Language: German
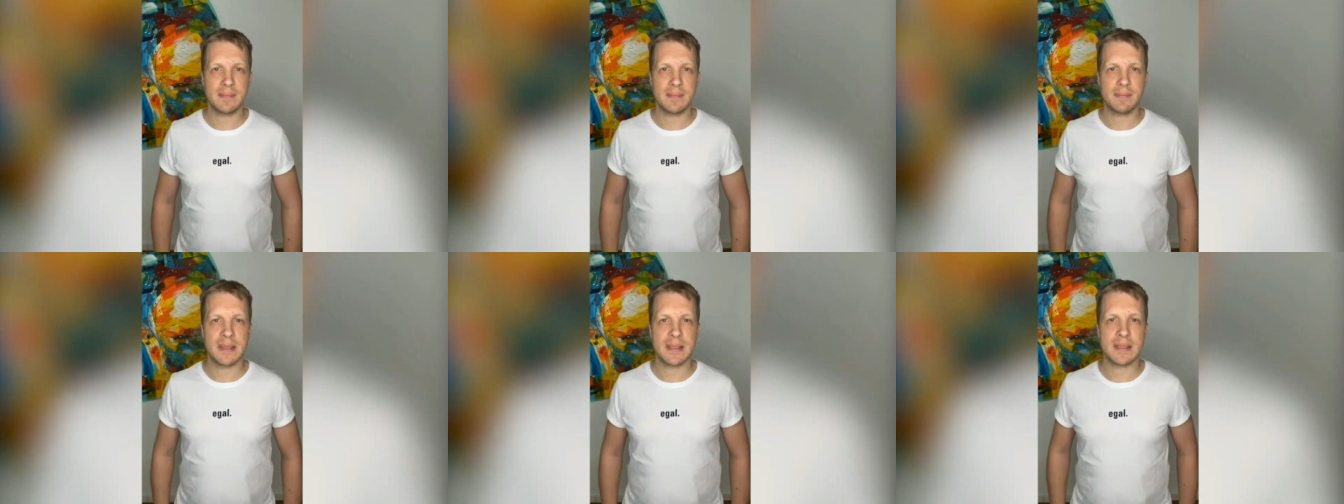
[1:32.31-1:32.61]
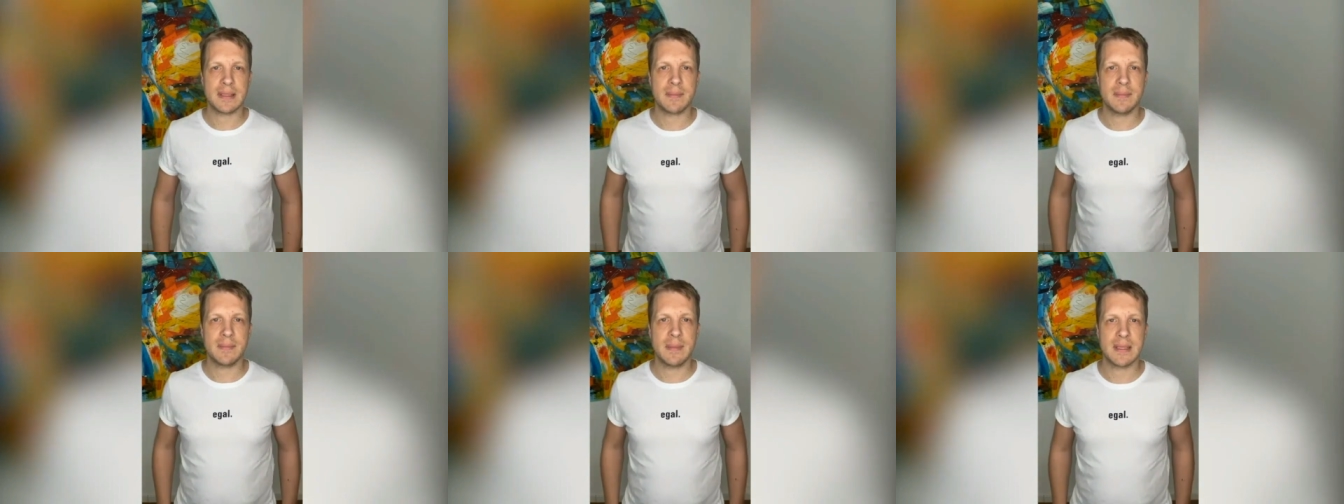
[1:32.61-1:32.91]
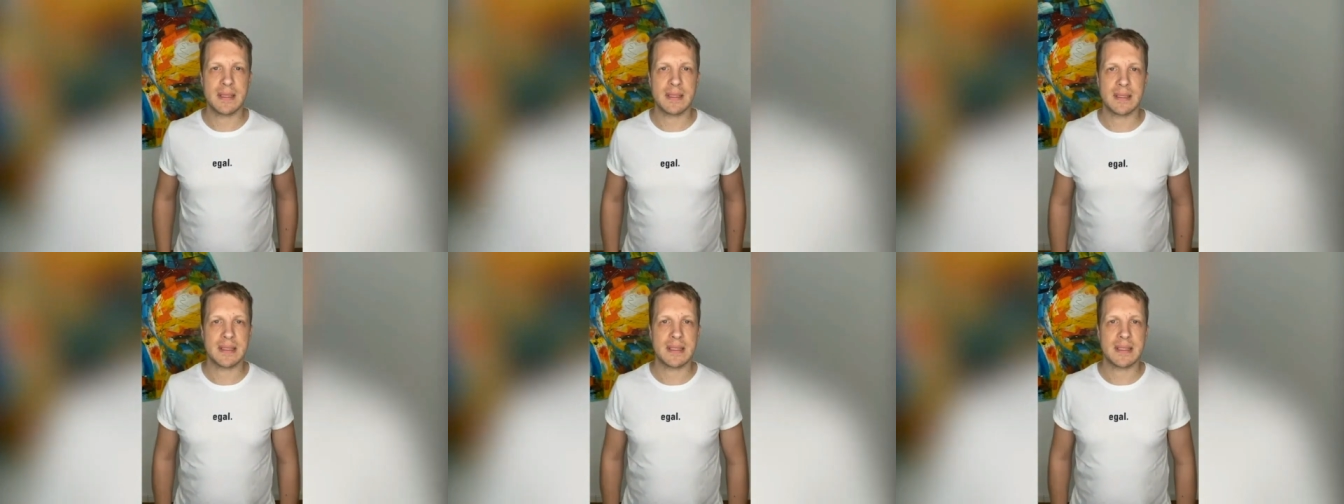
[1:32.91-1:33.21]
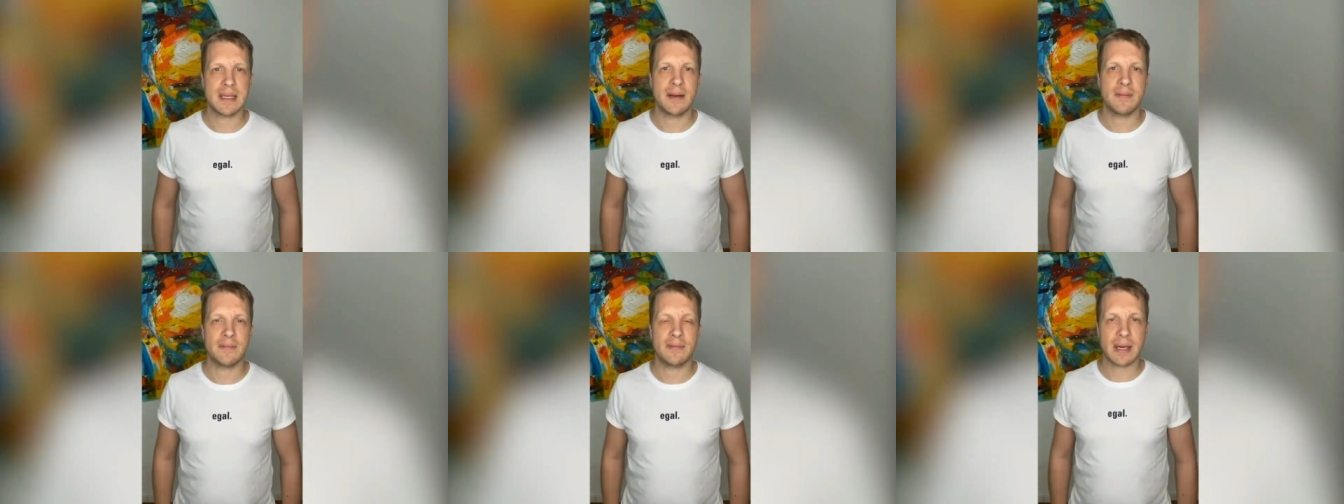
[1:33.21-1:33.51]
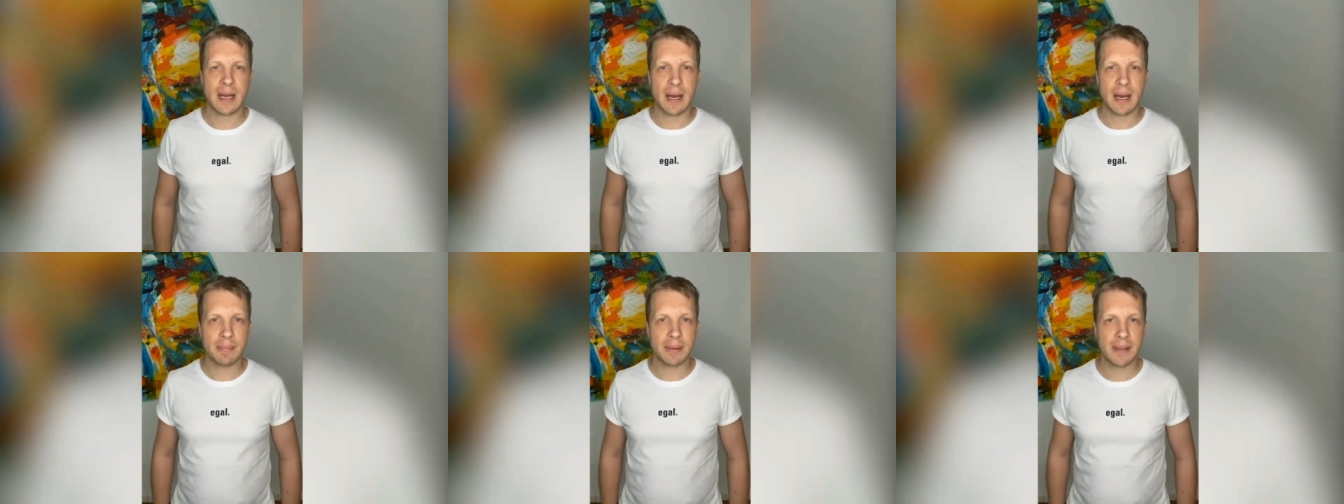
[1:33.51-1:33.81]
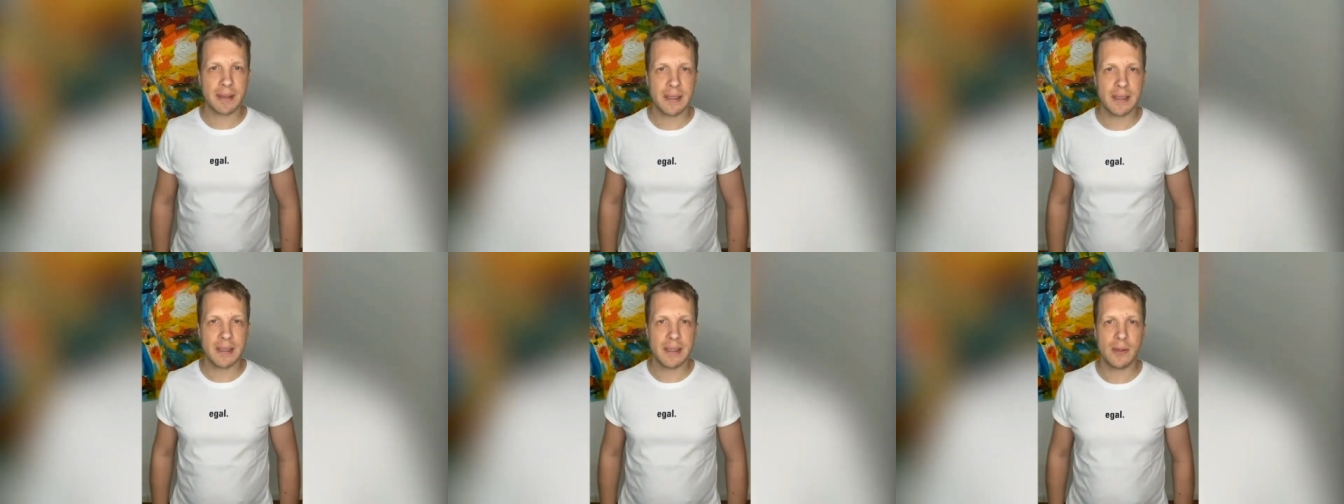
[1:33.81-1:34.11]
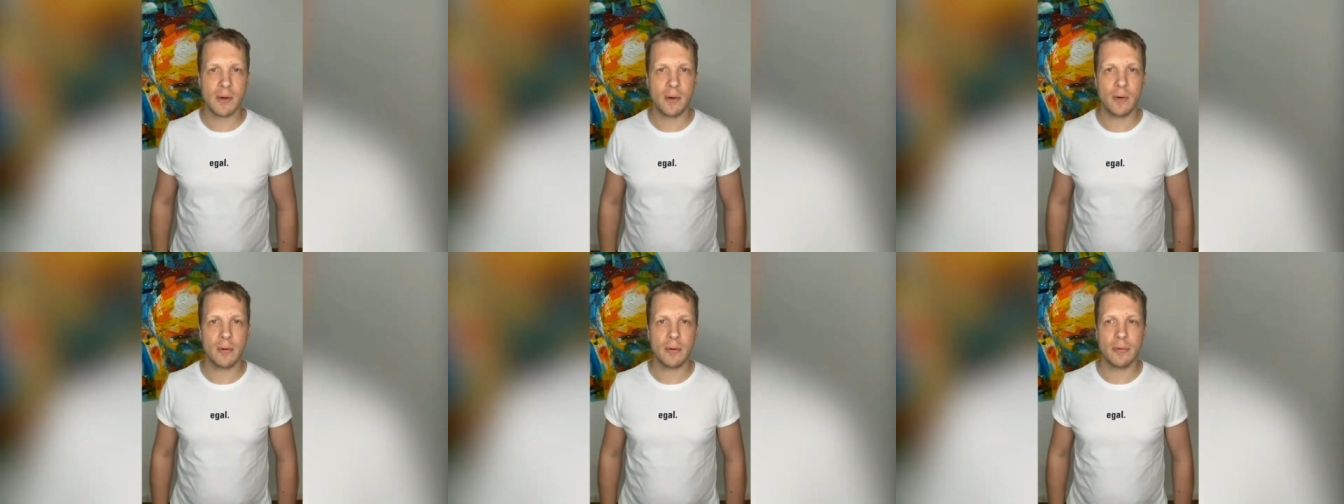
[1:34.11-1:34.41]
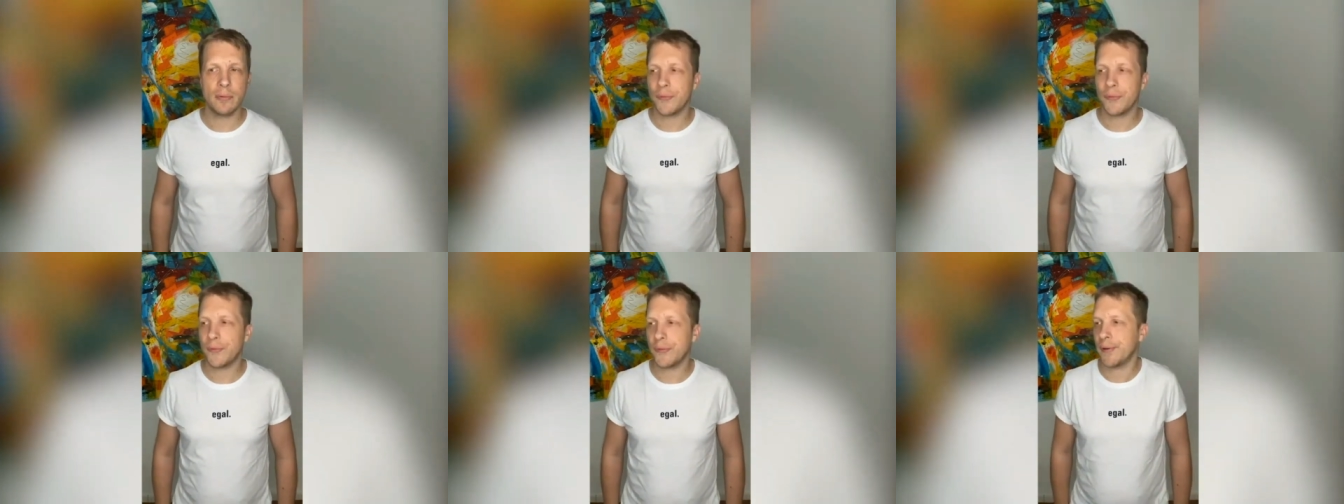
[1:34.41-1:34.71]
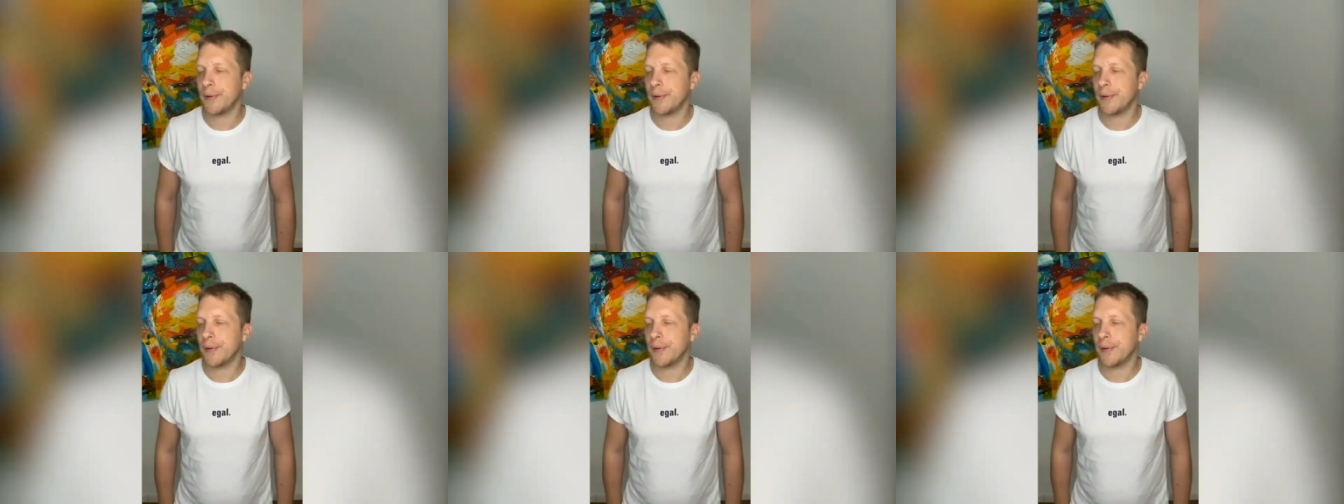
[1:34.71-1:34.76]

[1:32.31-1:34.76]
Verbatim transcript: bis mindestens Anfang April und